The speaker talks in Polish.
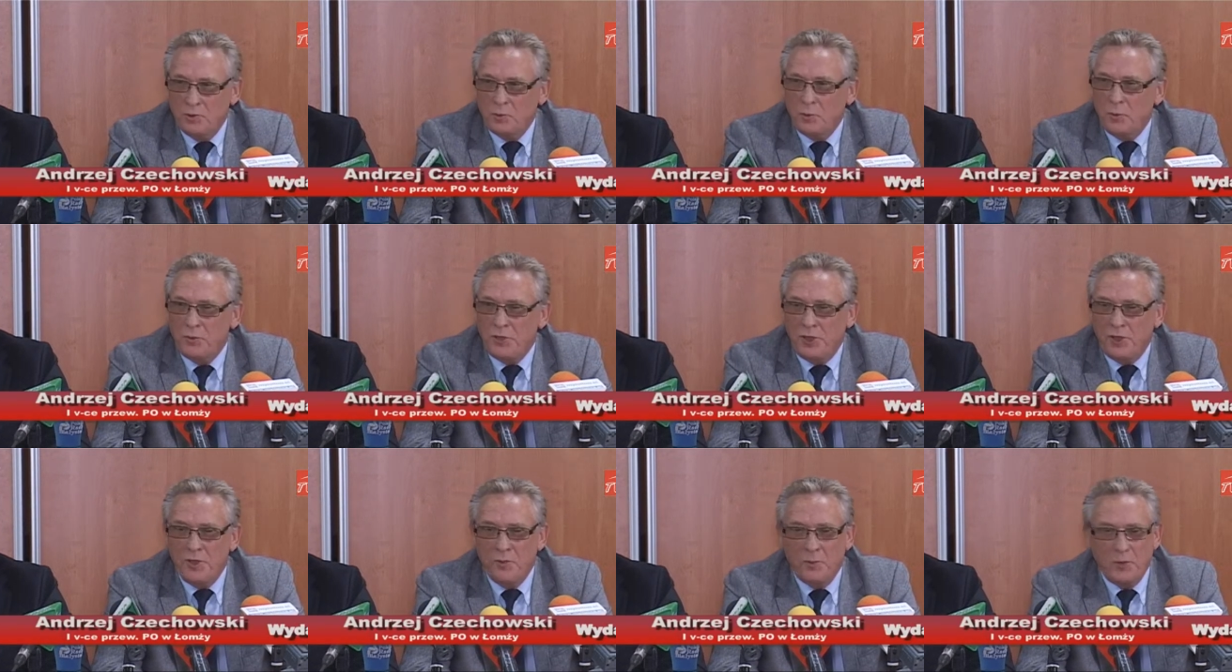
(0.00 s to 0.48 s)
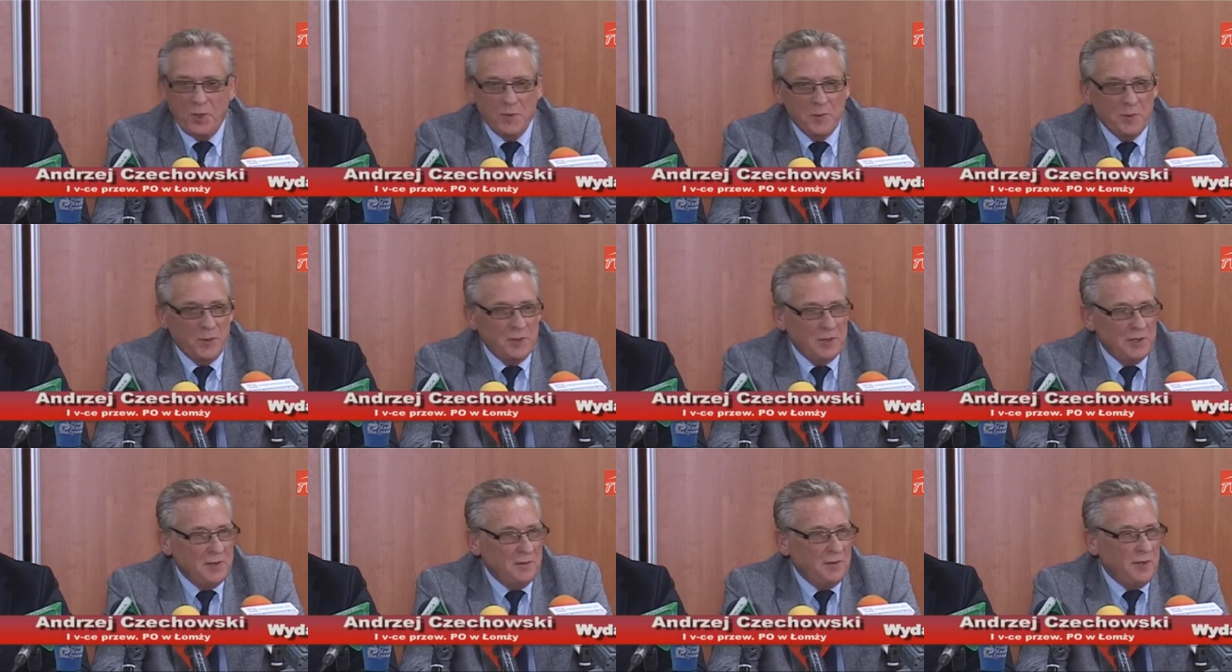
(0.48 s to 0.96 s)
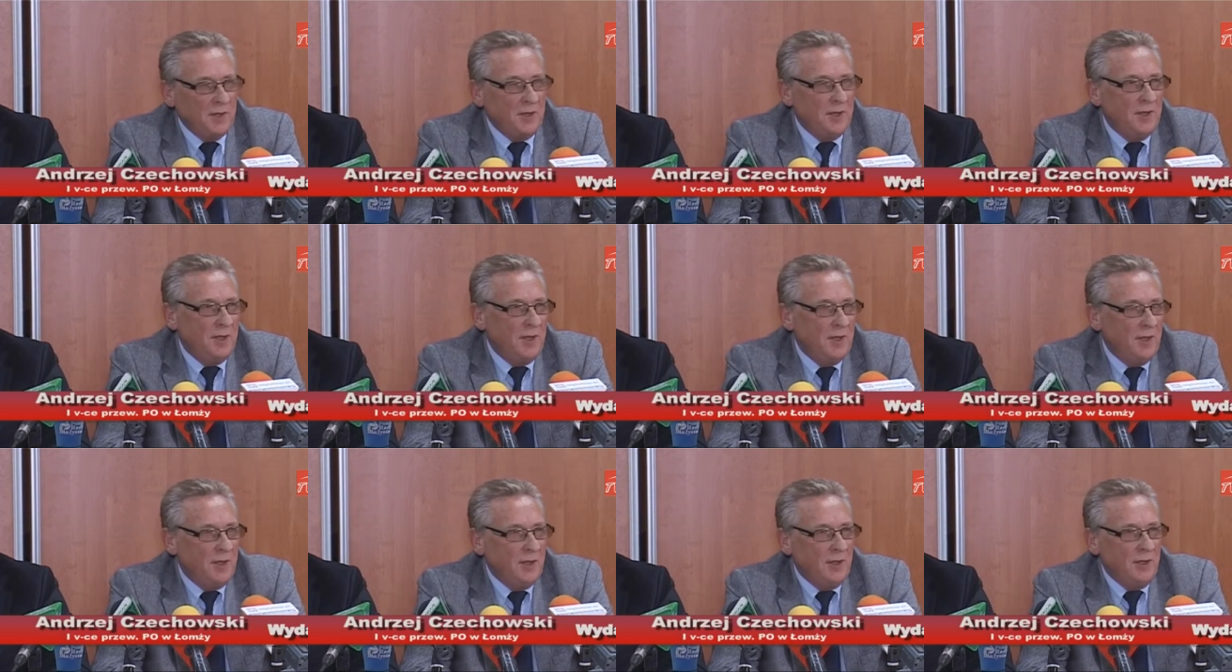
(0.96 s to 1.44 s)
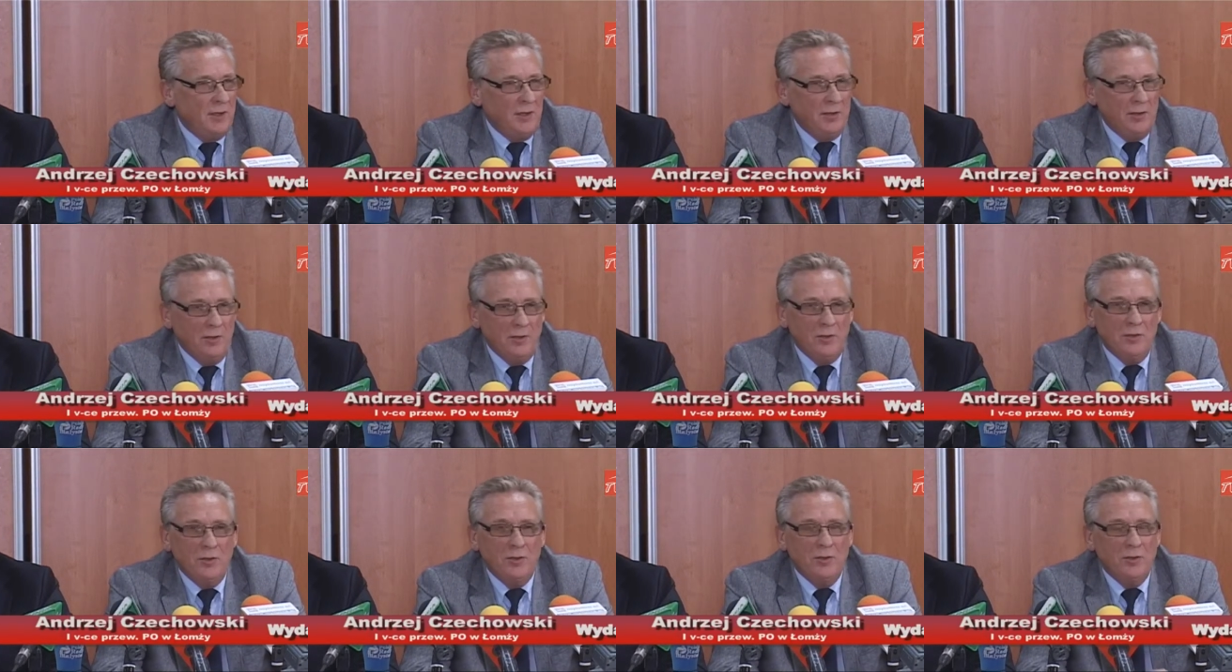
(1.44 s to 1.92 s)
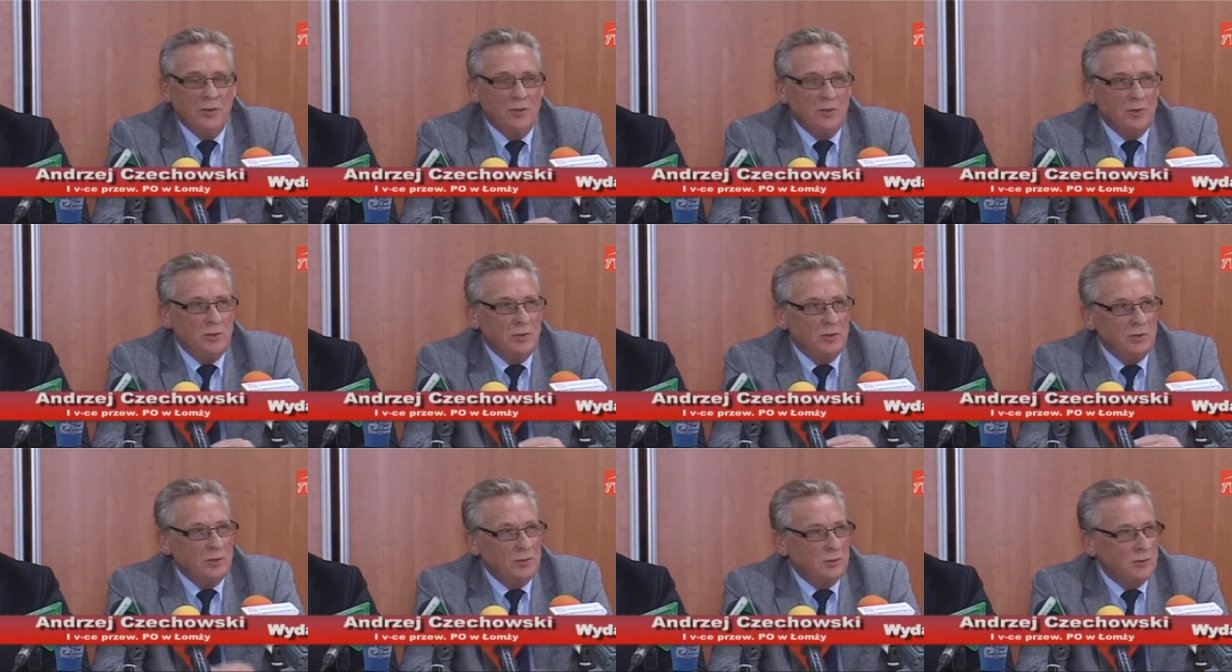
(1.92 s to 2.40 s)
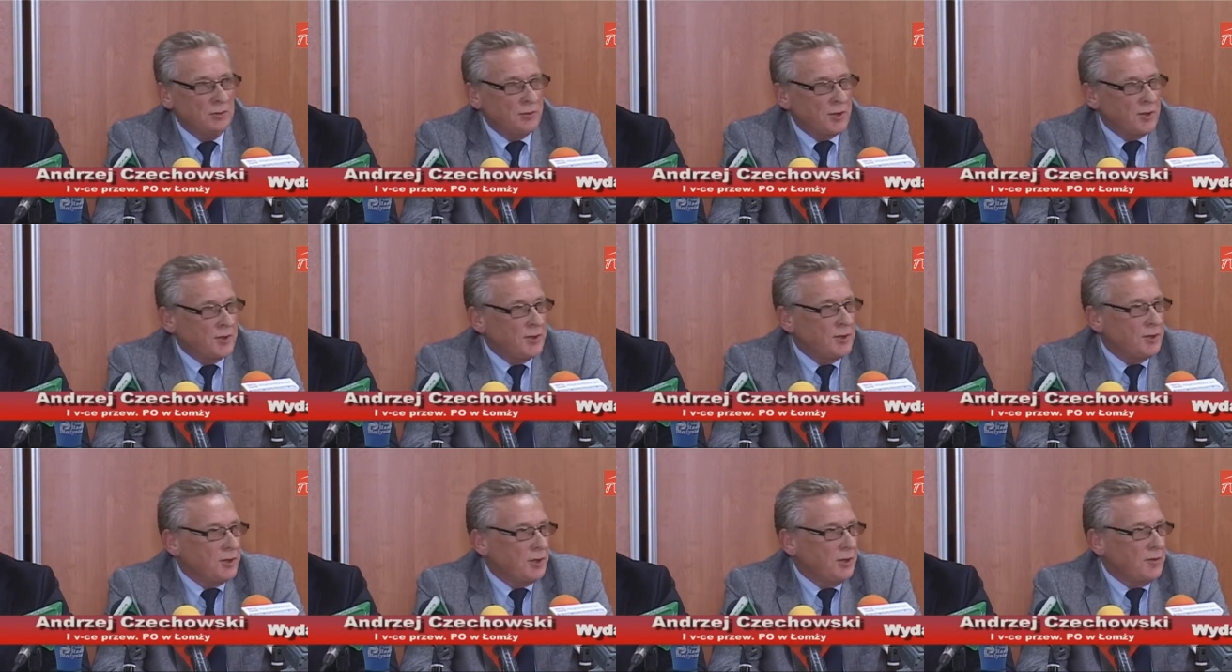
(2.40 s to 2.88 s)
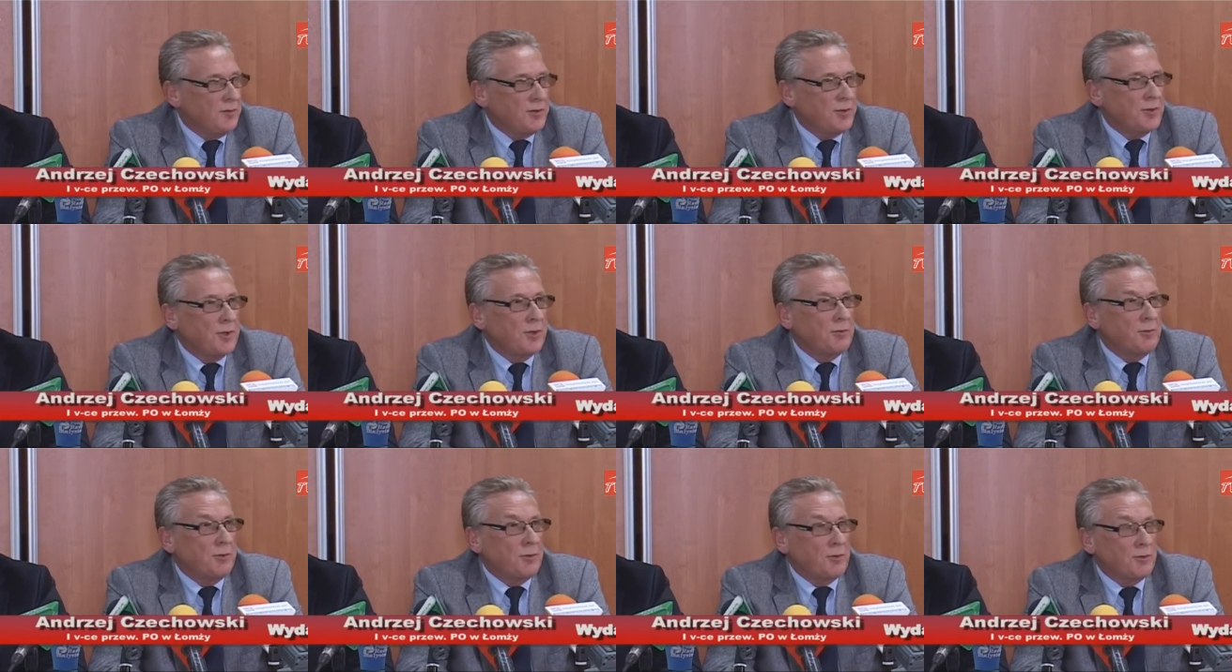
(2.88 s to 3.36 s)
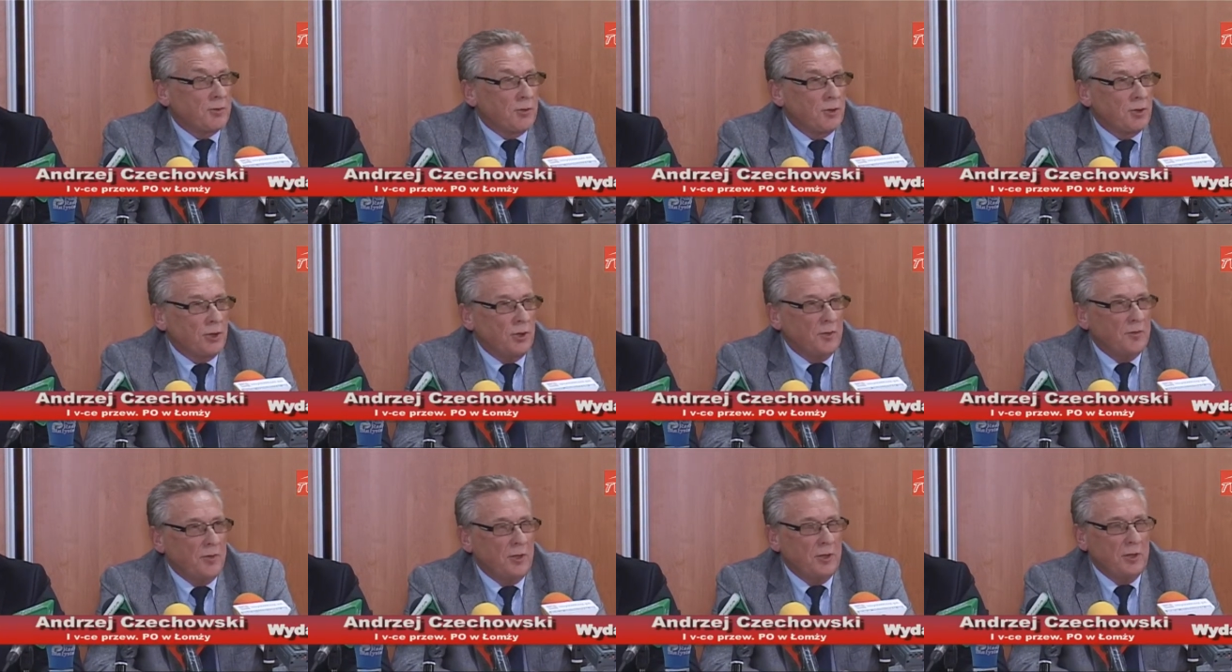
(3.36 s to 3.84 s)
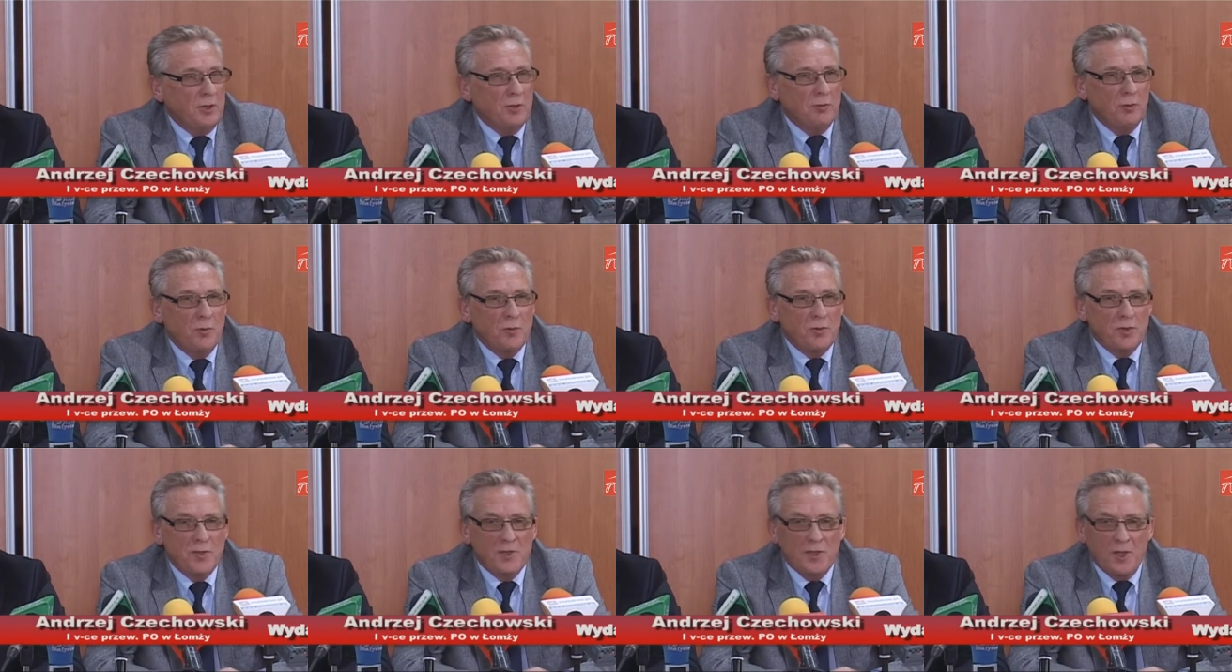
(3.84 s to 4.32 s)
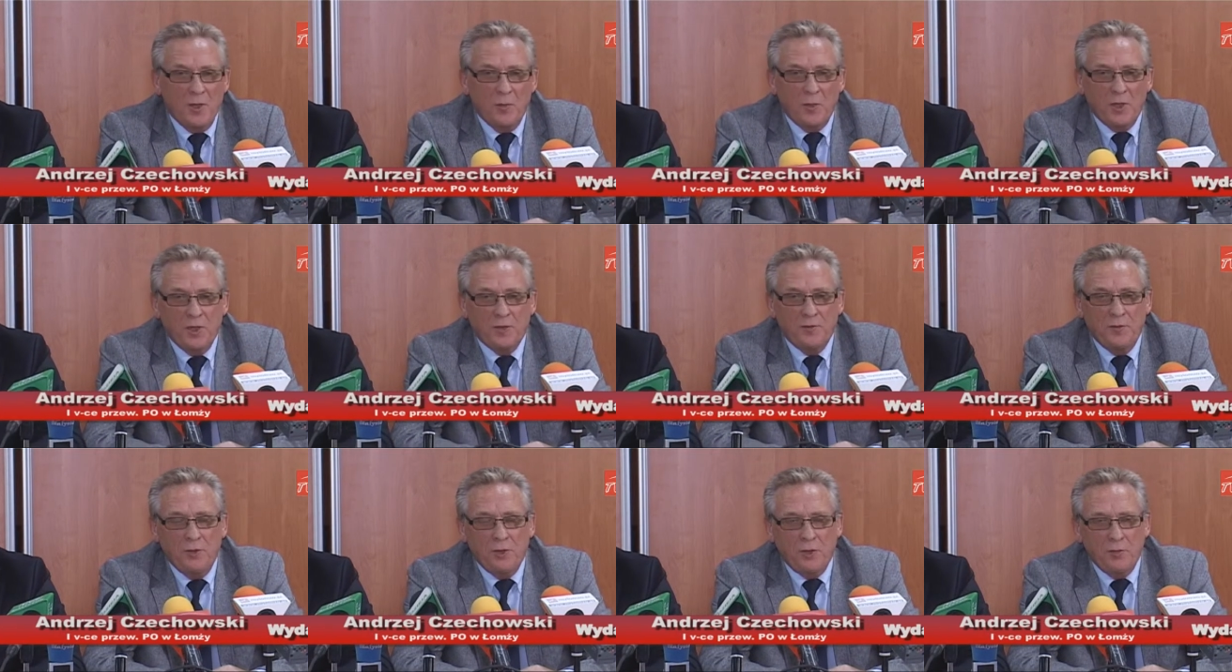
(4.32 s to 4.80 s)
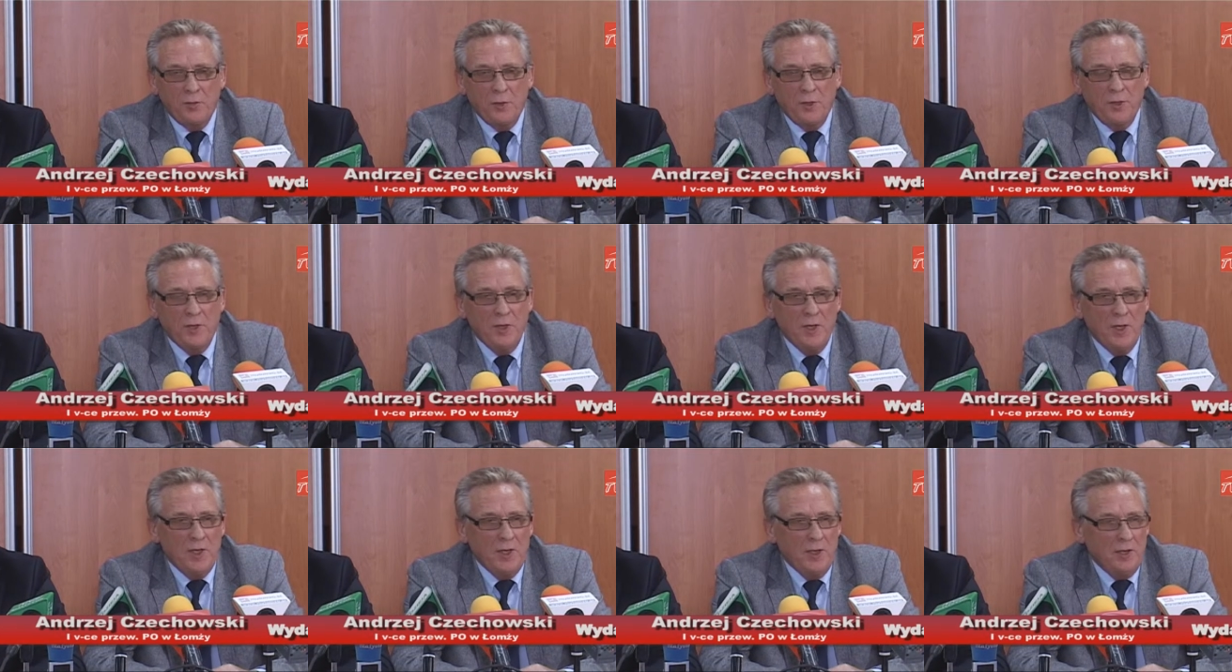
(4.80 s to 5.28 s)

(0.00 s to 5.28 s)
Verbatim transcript: Spółdzielni Perspektywa, e, uczestniczyli wszyscy członkowie Łomżyńskiej Platformy